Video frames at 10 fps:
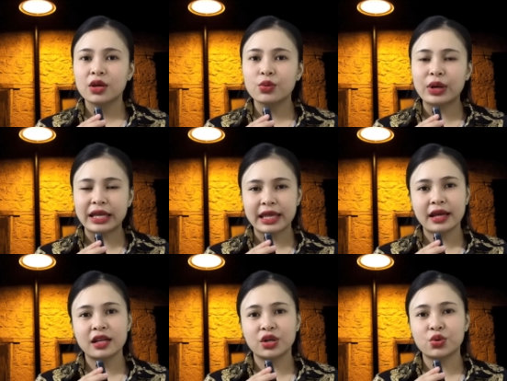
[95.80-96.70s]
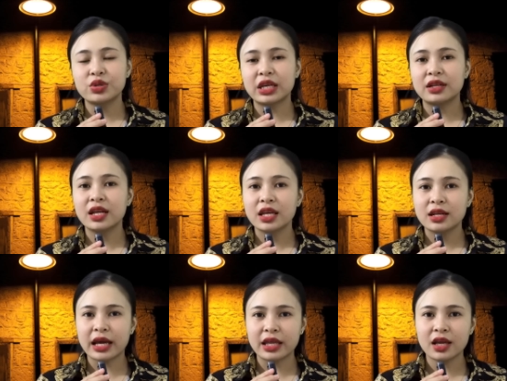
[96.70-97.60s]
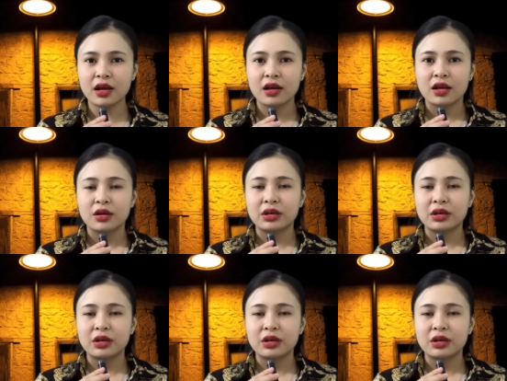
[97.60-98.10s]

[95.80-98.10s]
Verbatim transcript: Kêu là gia đình của chị Ni này á,